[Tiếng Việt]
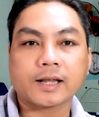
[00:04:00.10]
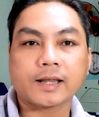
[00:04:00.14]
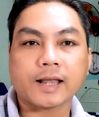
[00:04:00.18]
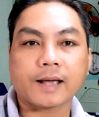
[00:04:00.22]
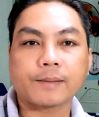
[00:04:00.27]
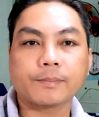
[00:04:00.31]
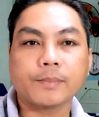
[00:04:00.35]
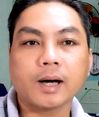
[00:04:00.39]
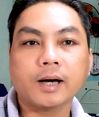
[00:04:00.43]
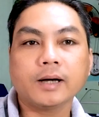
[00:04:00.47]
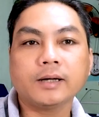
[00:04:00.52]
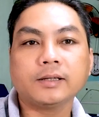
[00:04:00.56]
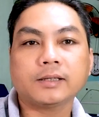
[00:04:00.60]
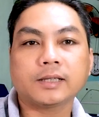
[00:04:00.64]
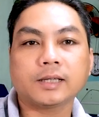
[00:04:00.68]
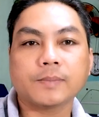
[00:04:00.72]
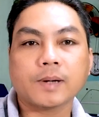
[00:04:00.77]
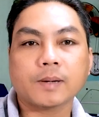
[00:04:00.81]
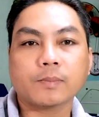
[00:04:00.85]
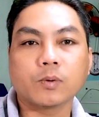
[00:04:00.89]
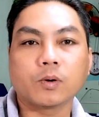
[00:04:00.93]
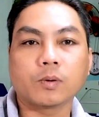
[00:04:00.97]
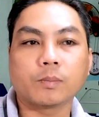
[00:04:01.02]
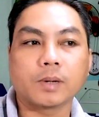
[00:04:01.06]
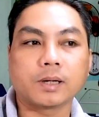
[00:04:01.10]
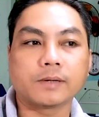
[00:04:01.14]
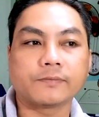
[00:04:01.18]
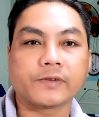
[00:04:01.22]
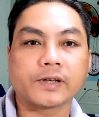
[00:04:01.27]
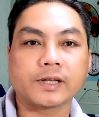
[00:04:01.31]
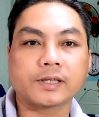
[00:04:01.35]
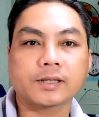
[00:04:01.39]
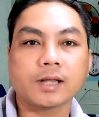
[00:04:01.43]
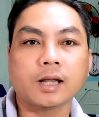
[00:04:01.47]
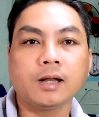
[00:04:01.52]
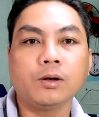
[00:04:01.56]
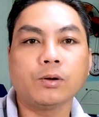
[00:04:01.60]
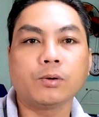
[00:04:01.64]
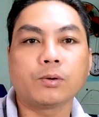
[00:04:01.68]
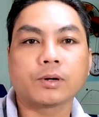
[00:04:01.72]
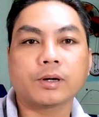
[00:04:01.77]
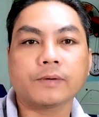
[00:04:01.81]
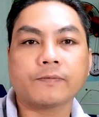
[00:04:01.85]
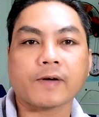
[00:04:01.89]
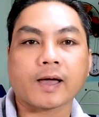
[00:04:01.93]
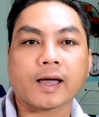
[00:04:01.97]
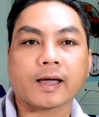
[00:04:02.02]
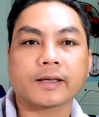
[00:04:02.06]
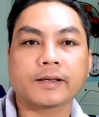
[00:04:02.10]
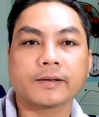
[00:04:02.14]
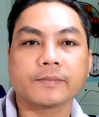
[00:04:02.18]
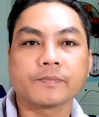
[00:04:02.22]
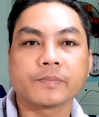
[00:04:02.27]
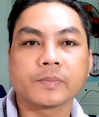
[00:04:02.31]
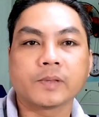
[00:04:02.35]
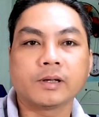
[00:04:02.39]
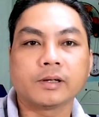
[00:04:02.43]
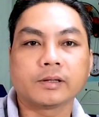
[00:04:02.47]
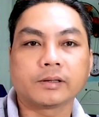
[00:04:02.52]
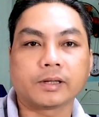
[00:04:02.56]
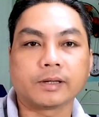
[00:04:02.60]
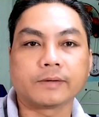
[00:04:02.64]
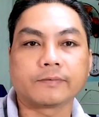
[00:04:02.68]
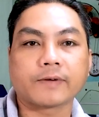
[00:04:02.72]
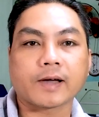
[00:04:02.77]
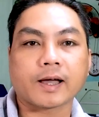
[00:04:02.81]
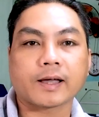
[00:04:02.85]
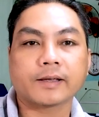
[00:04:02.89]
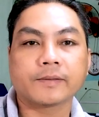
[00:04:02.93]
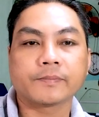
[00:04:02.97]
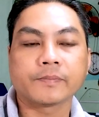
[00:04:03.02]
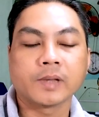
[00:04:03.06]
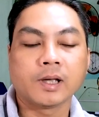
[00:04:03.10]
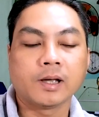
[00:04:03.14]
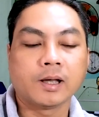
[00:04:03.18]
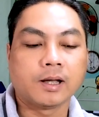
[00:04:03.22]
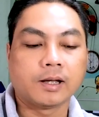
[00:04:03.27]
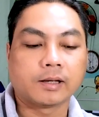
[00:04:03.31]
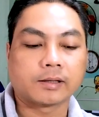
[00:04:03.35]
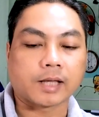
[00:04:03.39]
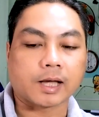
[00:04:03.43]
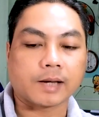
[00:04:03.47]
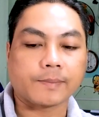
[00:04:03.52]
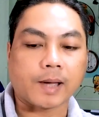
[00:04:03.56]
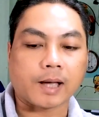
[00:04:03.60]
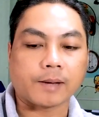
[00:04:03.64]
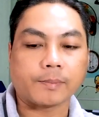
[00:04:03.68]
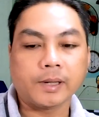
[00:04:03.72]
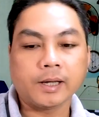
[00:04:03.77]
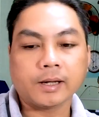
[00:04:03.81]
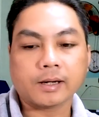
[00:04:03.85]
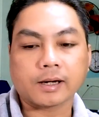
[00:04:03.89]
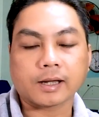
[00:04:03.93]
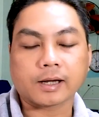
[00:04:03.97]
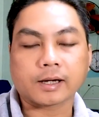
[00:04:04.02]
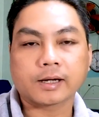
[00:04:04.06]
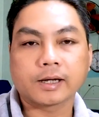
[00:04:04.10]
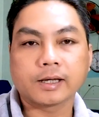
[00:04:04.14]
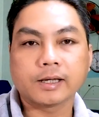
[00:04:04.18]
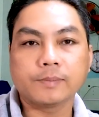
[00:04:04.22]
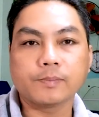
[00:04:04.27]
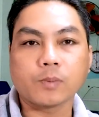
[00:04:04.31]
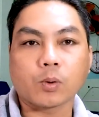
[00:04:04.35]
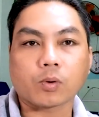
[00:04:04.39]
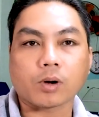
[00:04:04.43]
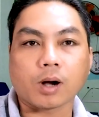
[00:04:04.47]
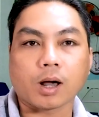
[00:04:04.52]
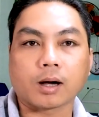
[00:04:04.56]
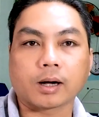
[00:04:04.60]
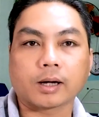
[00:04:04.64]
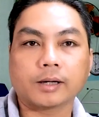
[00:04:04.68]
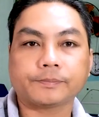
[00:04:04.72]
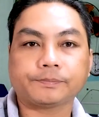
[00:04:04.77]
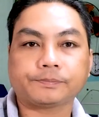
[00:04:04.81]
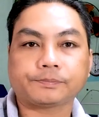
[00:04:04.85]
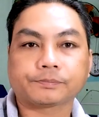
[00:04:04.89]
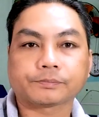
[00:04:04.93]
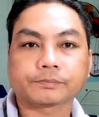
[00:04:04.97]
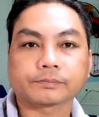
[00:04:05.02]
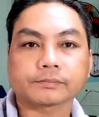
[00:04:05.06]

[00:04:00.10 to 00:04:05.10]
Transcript: mà khách hàng mới thì bắt buộc mình phải tính luôn cái file tiền file tại các bạn biết là khi một lần á